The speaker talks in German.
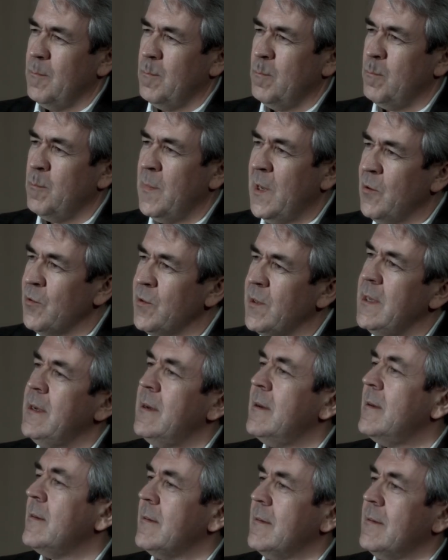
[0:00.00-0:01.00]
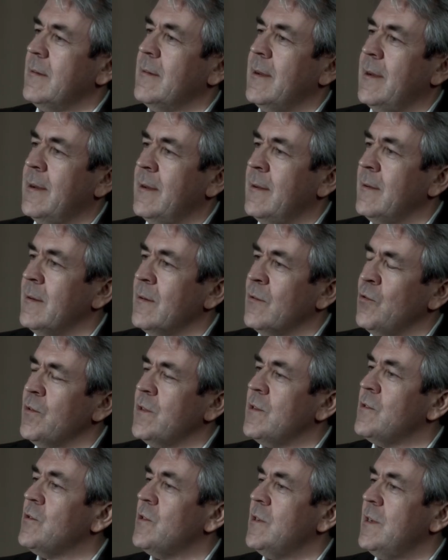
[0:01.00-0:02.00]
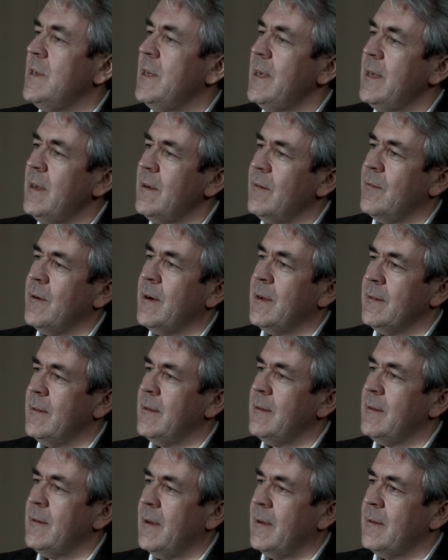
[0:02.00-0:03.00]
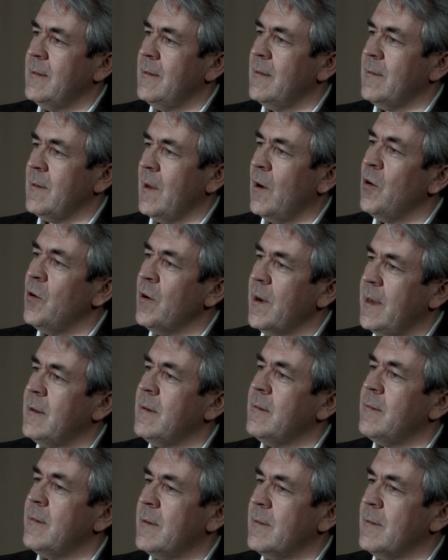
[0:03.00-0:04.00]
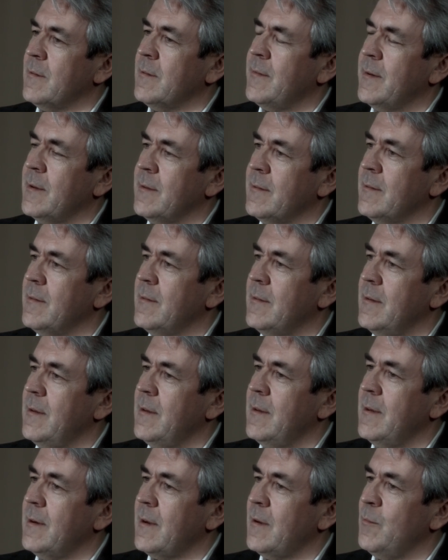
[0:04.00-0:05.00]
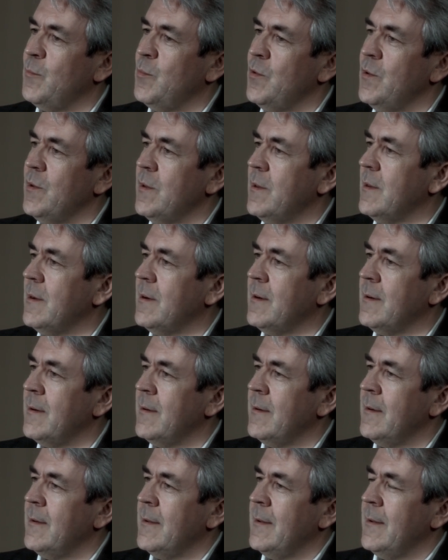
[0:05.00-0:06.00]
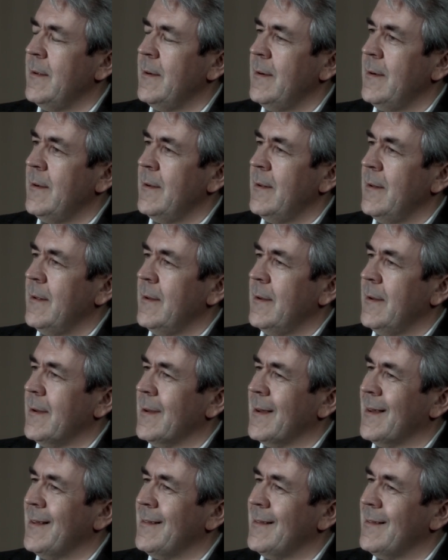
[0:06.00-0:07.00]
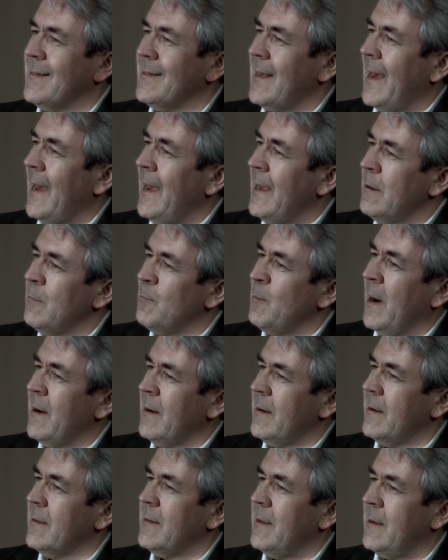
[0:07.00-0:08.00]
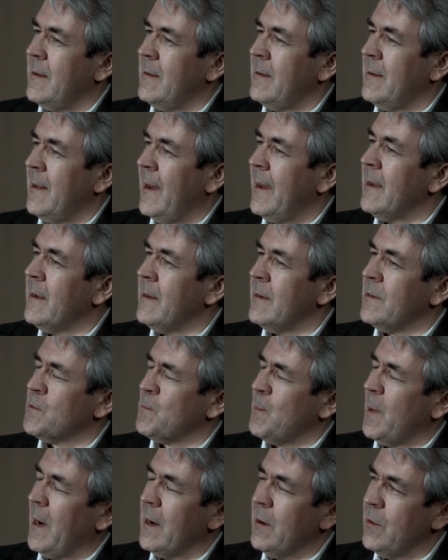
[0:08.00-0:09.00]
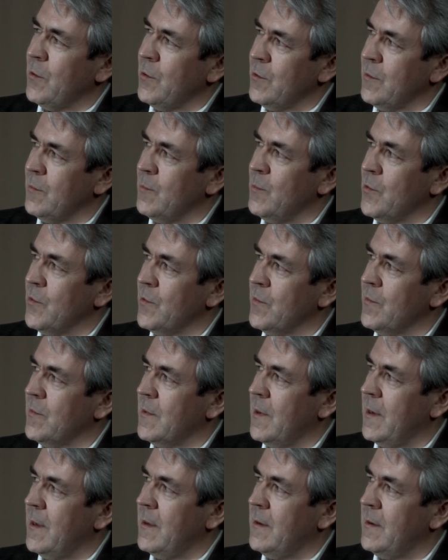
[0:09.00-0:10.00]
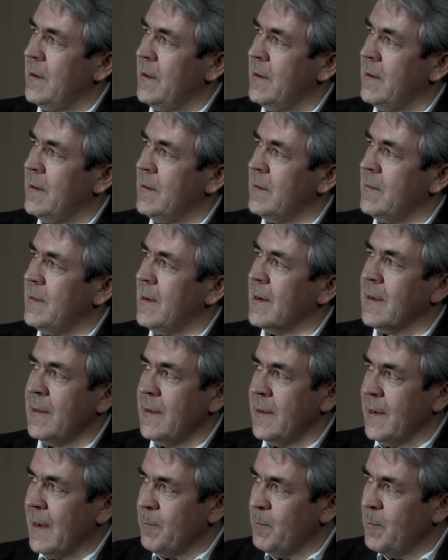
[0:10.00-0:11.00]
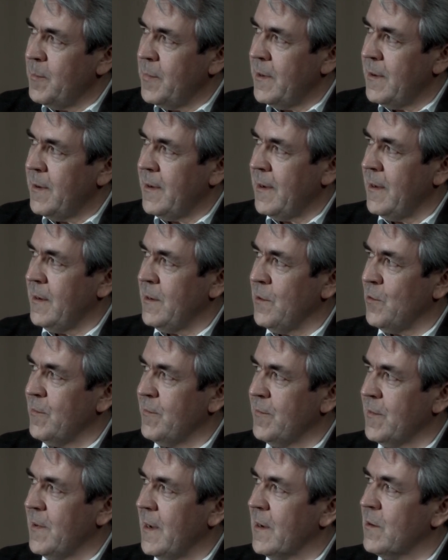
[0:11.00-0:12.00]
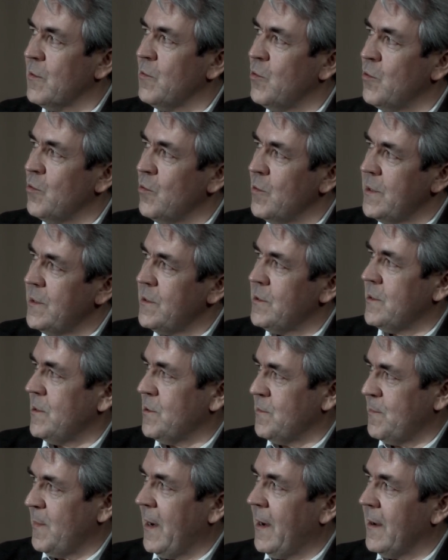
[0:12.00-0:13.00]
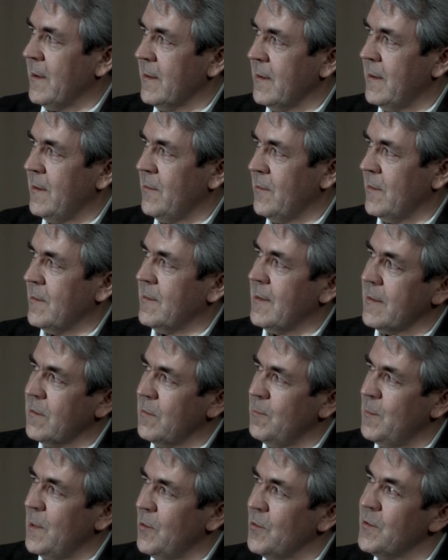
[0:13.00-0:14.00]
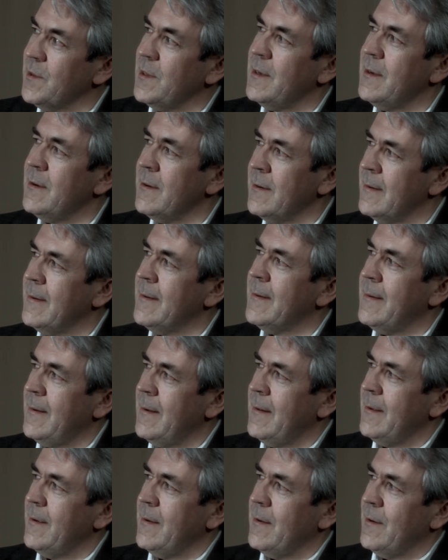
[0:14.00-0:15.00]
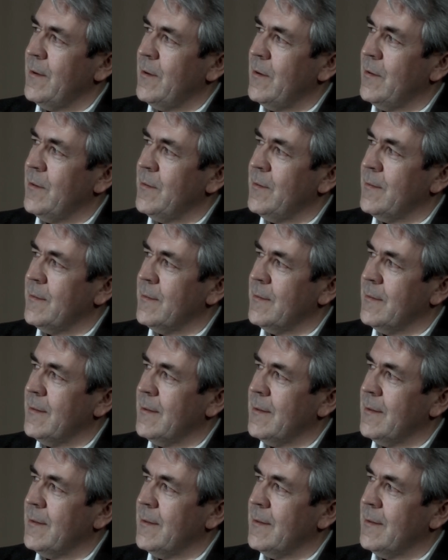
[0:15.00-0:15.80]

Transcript: Melodie ist ein gutes Stichwort, denn das ist auch etwas, was Ihre Bücher äh, ganz eigen macht, ein eigener Sprachrhythmus, eine sehr knappe, eine oft lakonische Sprache und Satzmelodie. Und